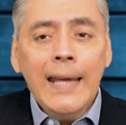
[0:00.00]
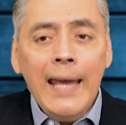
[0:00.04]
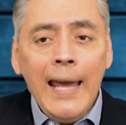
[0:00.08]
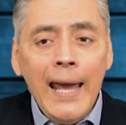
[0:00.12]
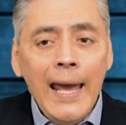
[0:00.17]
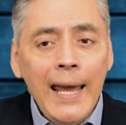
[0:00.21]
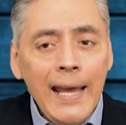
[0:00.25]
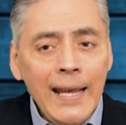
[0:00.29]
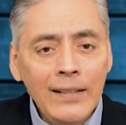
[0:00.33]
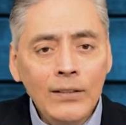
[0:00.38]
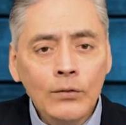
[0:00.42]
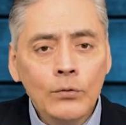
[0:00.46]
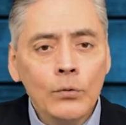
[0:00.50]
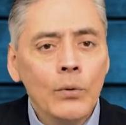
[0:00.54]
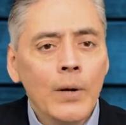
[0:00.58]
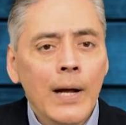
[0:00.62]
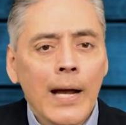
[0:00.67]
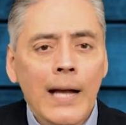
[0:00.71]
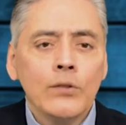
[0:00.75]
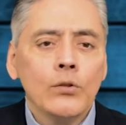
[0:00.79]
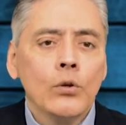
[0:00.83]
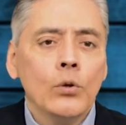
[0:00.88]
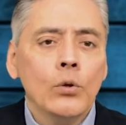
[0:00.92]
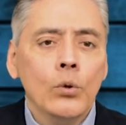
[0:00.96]
¿Qué es un
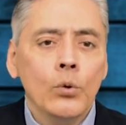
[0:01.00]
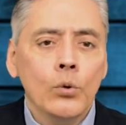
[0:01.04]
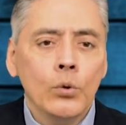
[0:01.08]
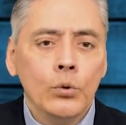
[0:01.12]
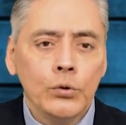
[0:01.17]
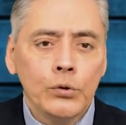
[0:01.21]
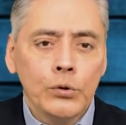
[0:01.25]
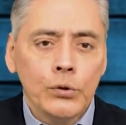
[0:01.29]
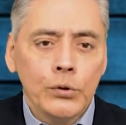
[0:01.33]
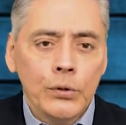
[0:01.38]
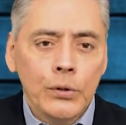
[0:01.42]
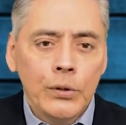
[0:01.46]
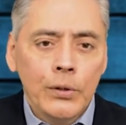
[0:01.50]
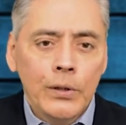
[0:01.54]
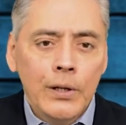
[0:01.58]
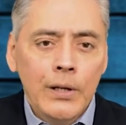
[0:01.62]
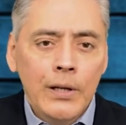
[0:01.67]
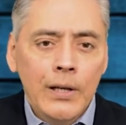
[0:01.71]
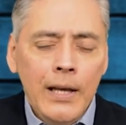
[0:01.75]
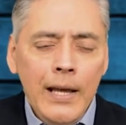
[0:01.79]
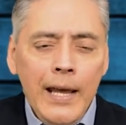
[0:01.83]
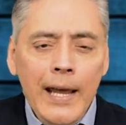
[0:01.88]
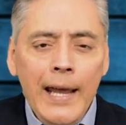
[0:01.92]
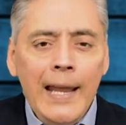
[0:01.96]
año luz?
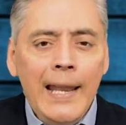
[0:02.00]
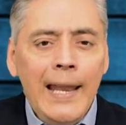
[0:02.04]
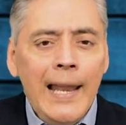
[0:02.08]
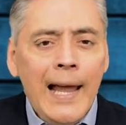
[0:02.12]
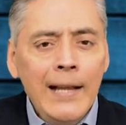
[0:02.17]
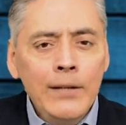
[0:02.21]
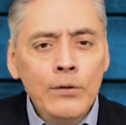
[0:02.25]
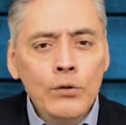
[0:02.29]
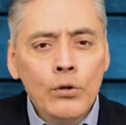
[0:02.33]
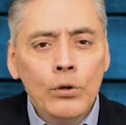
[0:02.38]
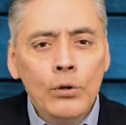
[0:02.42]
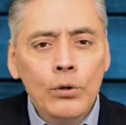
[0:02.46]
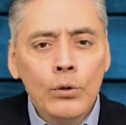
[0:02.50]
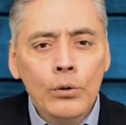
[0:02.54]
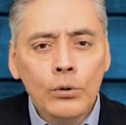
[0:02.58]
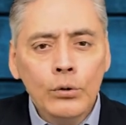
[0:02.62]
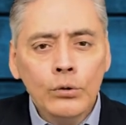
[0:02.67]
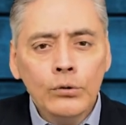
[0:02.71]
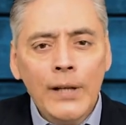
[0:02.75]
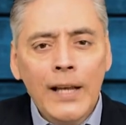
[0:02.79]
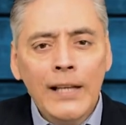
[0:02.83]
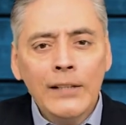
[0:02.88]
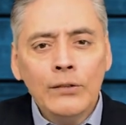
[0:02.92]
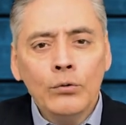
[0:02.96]
El año
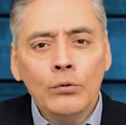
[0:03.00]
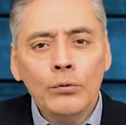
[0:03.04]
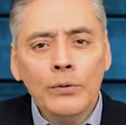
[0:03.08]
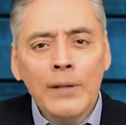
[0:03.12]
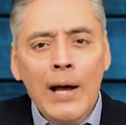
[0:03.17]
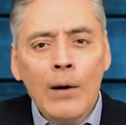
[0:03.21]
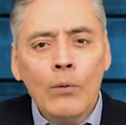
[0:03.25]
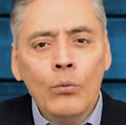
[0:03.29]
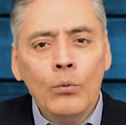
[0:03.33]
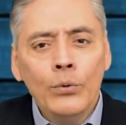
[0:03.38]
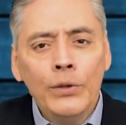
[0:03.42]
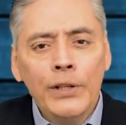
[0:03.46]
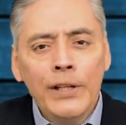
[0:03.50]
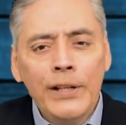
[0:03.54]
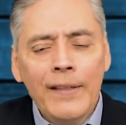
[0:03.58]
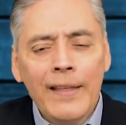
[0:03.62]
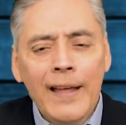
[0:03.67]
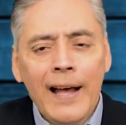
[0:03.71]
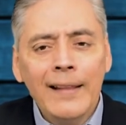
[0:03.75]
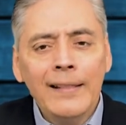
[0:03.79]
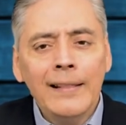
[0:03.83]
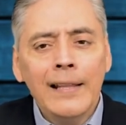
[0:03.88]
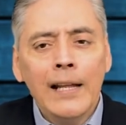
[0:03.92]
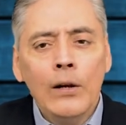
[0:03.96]
luz es una
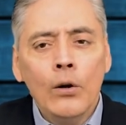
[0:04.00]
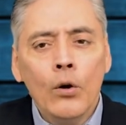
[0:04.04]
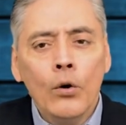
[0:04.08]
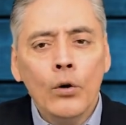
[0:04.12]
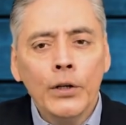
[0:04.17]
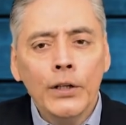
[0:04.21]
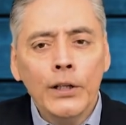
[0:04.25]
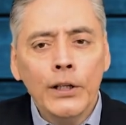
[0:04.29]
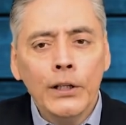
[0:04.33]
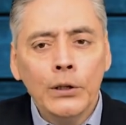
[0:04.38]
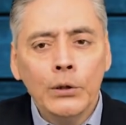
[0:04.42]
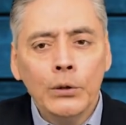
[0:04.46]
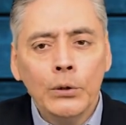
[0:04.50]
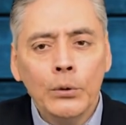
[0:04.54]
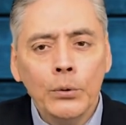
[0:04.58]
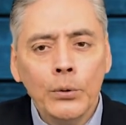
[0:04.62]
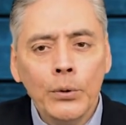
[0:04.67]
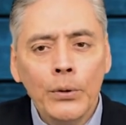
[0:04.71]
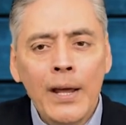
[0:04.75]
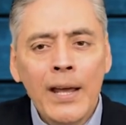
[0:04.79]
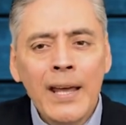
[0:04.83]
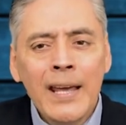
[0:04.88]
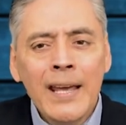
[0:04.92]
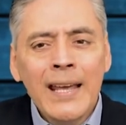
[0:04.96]
unidad de
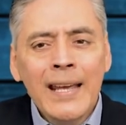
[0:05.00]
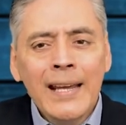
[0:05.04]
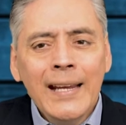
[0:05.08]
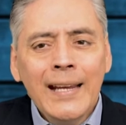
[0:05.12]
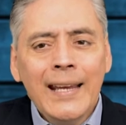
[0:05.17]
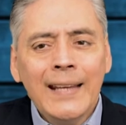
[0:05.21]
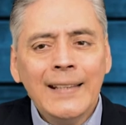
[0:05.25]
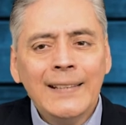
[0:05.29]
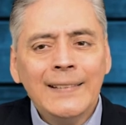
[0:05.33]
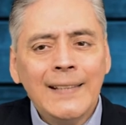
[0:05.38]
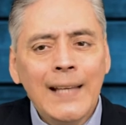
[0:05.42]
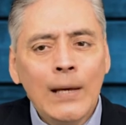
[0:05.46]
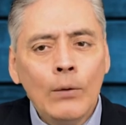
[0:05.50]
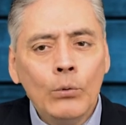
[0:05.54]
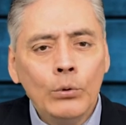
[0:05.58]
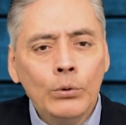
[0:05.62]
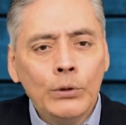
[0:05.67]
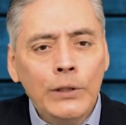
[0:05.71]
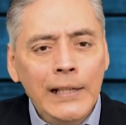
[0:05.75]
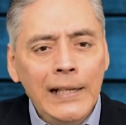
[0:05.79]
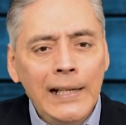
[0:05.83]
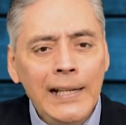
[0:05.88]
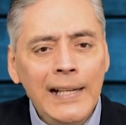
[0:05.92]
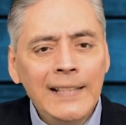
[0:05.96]
longitud que se
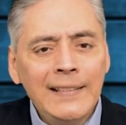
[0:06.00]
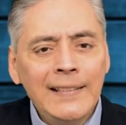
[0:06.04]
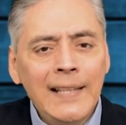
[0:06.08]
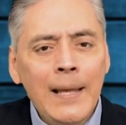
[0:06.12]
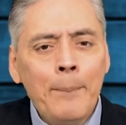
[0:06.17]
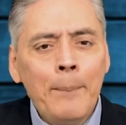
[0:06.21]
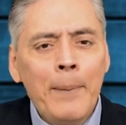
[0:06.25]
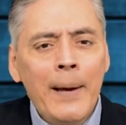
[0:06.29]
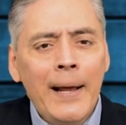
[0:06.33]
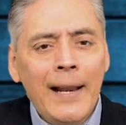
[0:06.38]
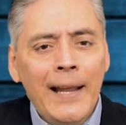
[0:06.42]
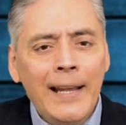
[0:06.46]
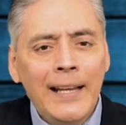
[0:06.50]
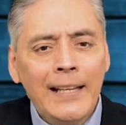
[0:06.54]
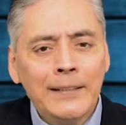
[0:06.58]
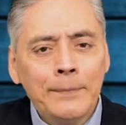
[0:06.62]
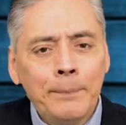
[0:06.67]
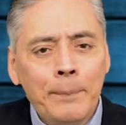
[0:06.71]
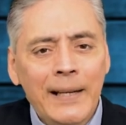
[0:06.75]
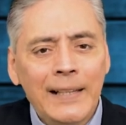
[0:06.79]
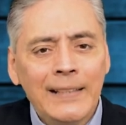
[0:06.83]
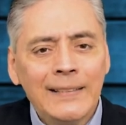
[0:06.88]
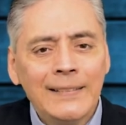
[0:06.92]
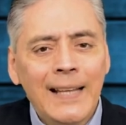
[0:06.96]
utiliza para
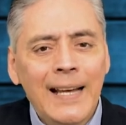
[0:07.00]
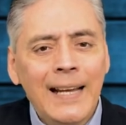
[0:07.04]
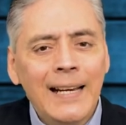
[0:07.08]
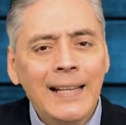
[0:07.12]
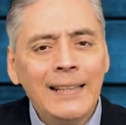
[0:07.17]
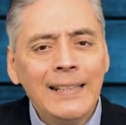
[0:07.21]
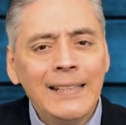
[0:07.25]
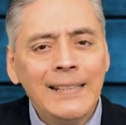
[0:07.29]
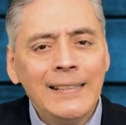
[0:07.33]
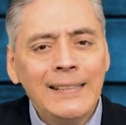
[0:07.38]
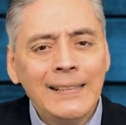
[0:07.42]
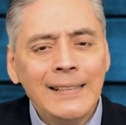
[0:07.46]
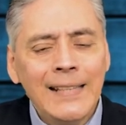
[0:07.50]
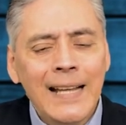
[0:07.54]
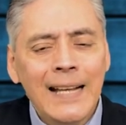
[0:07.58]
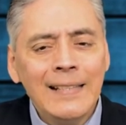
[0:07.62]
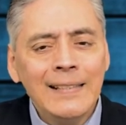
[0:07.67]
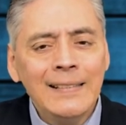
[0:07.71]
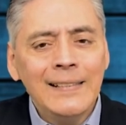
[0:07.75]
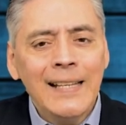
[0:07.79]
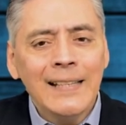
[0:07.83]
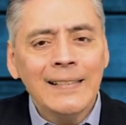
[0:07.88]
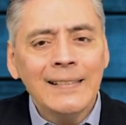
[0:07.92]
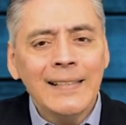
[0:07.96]
expresar
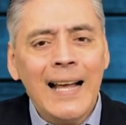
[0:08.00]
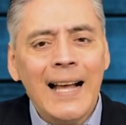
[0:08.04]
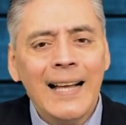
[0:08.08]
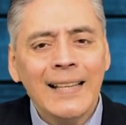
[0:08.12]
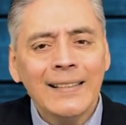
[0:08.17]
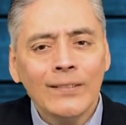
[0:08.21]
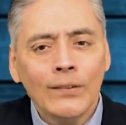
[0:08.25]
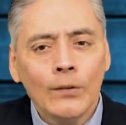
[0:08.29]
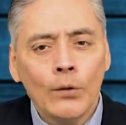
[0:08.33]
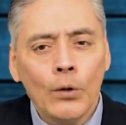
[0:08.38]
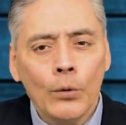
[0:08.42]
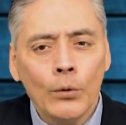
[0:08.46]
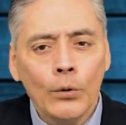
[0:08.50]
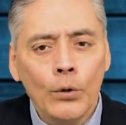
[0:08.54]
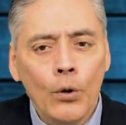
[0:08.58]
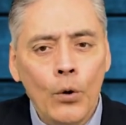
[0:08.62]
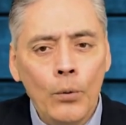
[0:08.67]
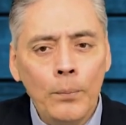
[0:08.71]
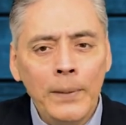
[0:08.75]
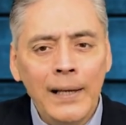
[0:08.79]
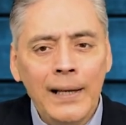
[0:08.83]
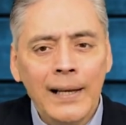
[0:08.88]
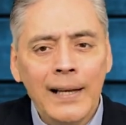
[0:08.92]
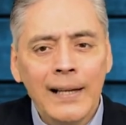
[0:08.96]
distancias
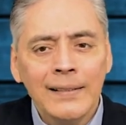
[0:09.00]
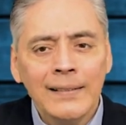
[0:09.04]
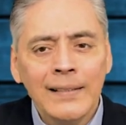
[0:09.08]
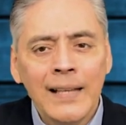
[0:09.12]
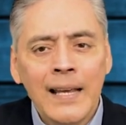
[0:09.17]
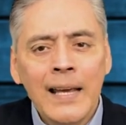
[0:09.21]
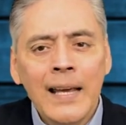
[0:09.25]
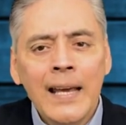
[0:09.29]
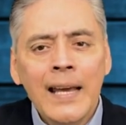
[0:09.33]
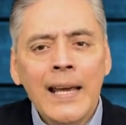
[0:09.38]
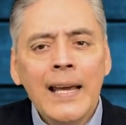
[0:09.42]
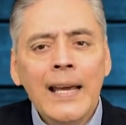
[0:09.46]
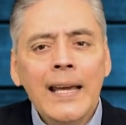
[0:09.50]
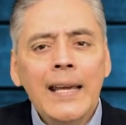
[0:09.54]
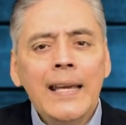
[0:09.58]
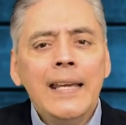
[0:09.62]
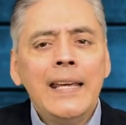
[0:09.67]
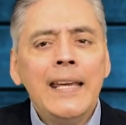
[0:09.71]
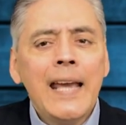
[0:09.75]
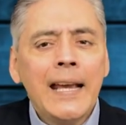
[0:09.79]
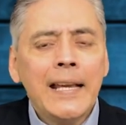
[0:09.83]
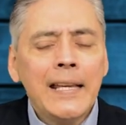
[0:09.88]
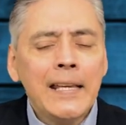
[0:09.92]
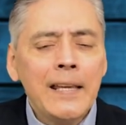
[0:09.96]
astronómicas
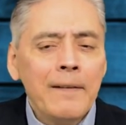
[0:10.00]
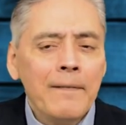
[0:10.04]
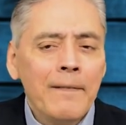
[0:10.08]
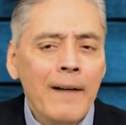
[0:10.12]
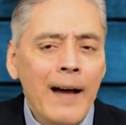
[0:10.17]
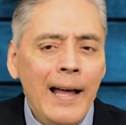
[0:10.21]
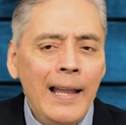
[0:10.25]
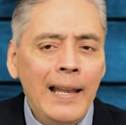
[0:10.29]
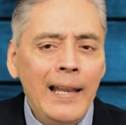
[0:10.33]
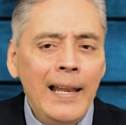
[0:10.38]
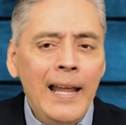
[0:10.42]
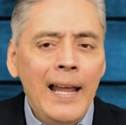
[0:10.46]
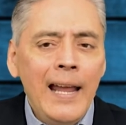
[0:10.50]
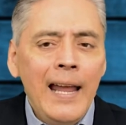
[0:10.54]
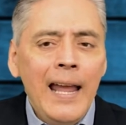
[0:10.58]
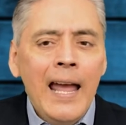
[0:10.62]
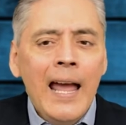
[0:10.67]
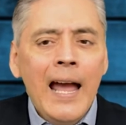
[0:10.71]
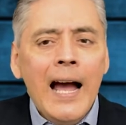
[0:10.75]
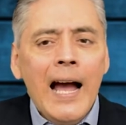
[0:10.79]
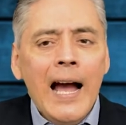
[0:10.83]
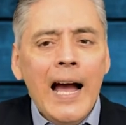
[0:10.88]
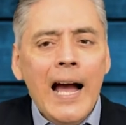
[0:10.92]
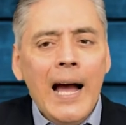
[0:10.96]
y equivale
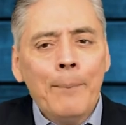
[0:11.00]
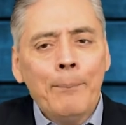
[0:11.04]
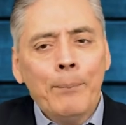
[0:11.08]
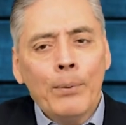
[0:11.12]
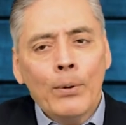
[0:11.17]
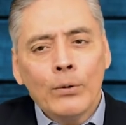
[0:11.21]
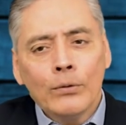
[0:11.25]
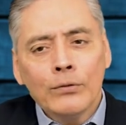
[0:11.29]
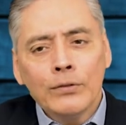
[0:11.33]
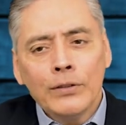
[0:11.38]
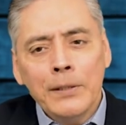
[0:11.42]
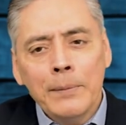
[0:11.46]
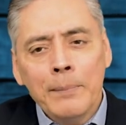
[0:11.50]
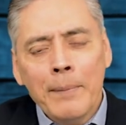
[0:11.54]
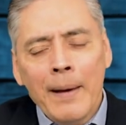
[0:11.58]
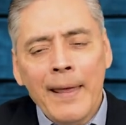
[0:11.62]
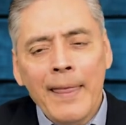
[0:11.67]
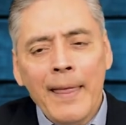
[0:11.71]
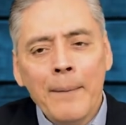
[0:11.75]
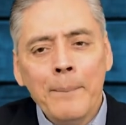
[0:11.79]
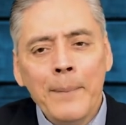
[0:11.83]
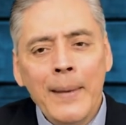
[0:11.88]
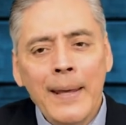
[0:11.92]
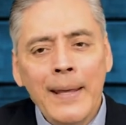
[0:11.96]

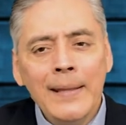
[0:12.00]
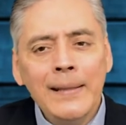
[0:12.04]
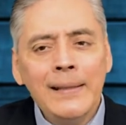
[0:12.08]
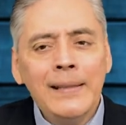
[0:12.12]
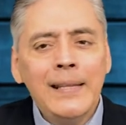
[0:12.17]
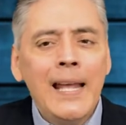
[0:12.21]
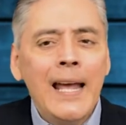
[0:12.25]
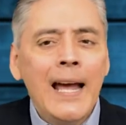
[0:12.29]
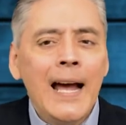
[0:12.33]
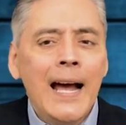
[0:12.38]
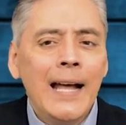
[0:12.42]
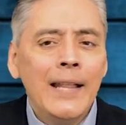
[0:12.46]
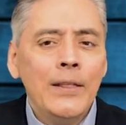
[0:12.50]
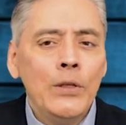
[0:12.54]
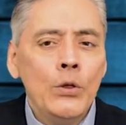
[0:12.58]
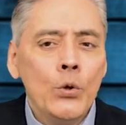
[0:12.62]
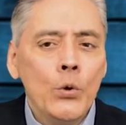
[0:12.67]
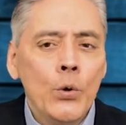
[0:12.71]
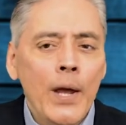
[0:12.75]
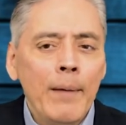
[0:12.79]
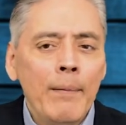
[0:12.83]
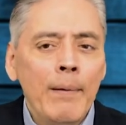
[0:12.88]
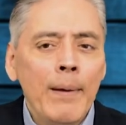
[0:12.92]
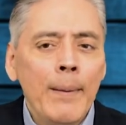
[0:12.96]
aproximadamente a
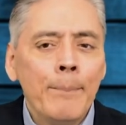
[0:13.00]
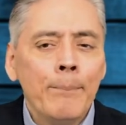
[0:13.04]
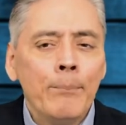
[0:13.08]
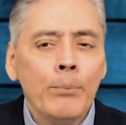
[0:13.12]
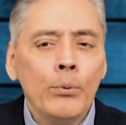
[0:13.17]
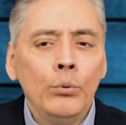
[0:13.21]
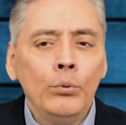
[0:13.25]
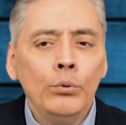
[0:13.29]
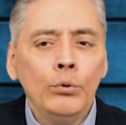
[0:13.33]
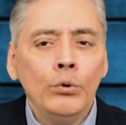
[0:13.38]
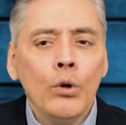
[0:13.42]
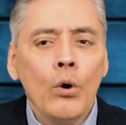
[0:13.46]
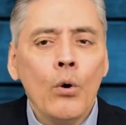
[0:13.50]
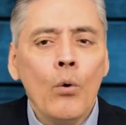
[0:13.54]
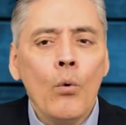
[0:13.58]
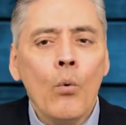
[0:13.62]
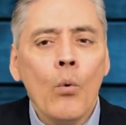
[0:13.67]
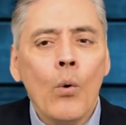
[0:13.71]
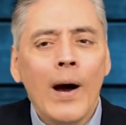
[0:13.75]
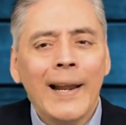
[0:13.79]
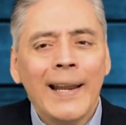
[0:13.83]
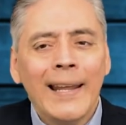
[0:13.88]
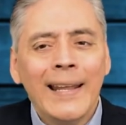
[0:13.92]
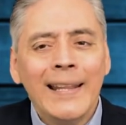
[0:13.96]

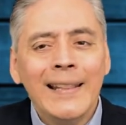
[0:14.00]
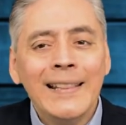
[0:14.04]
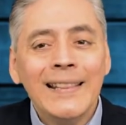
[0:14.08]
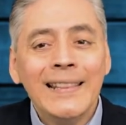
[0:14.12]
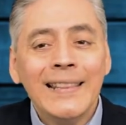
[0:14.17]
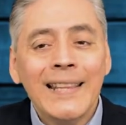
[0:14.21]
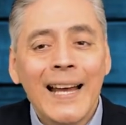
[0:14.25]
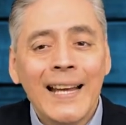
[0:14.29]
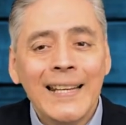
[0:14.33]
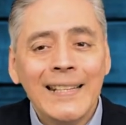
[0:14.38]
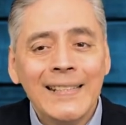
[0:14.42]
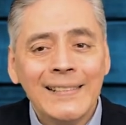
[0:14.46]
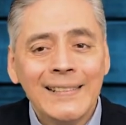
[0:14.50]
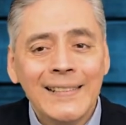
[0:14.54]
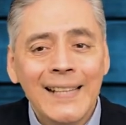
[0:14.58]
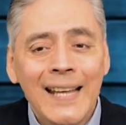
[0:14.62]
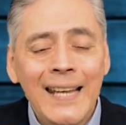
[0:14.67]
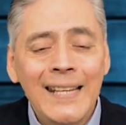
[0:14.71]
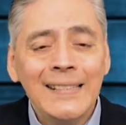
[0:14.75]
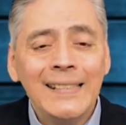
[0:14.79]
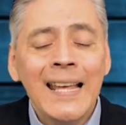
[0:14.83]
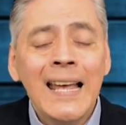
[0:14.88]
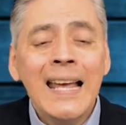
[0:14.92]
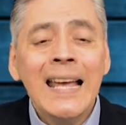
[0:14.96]

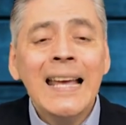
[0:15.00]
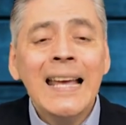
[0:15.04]
9.46